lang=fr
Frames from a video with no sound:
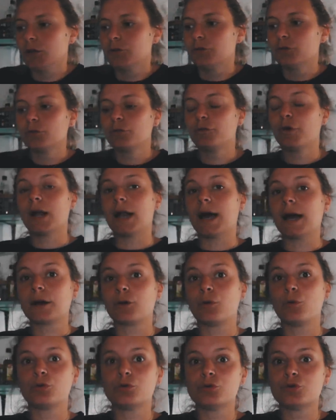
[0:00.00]
Donc voilà,
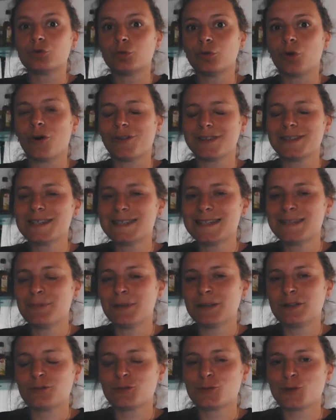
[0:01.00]
conclusion,
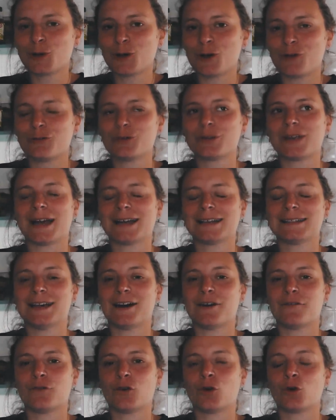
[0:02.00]
anticipez toujours quand vous tractez
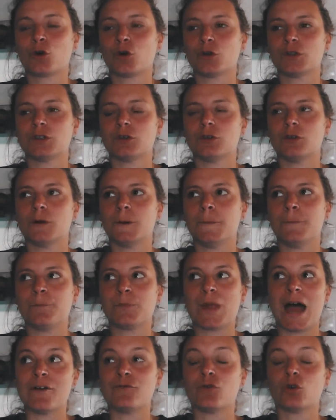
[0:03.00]
un vent, quand, euh,
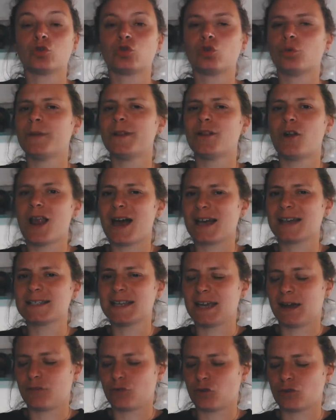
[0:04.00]
avant de tomber dans la
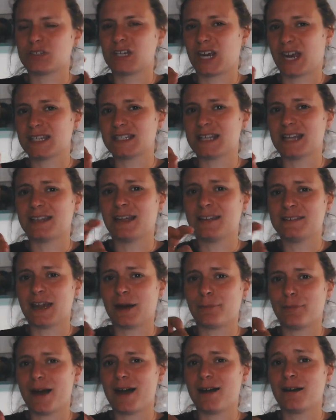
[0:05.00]
réserve, quand il reste la
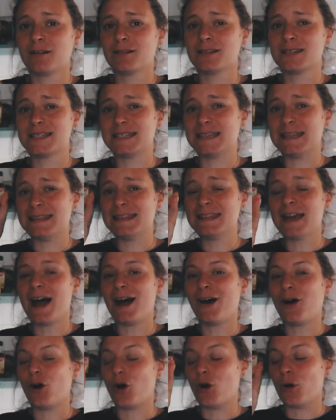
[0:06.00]
dernière barre, c'est
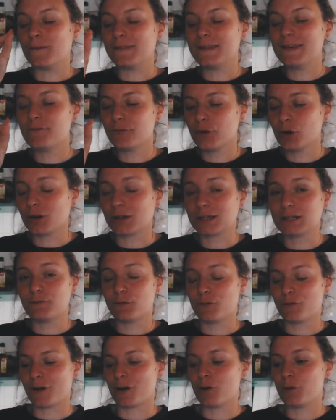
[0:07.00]
now en ever, qu'il
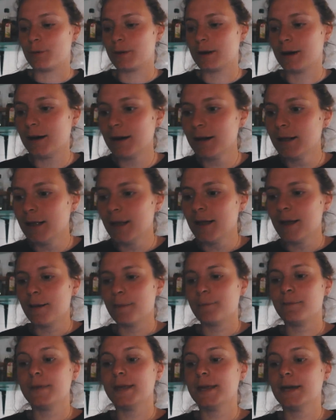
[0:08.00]
faut faire le plein.
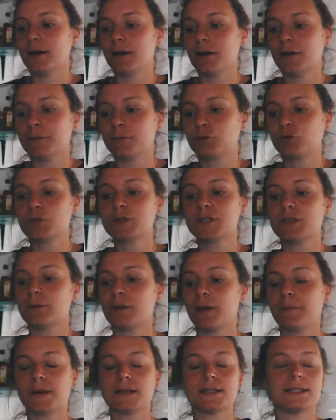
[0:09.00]
Mais euh, tout s'est
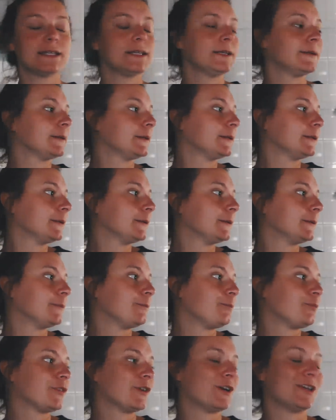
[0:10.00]
bien passé. Ça dure pas
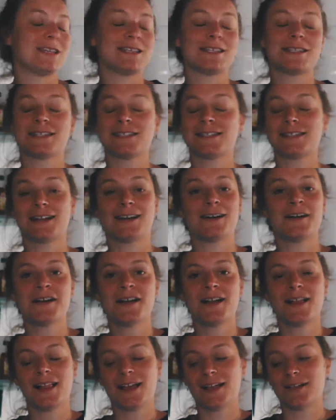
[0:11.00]
longtemps. Hein, c'est ça.
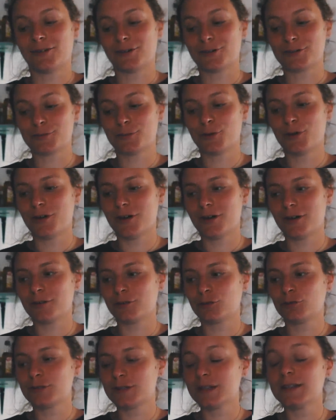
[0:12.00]
Franchement,
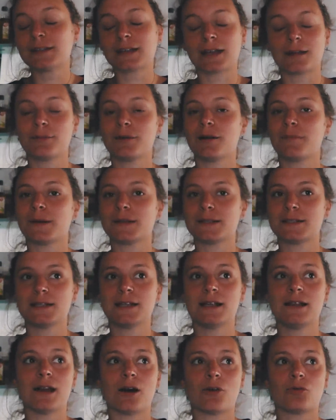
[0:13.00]
euh, tout s'est très bien
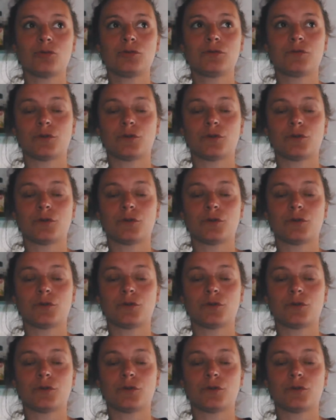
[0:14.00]
passé, la route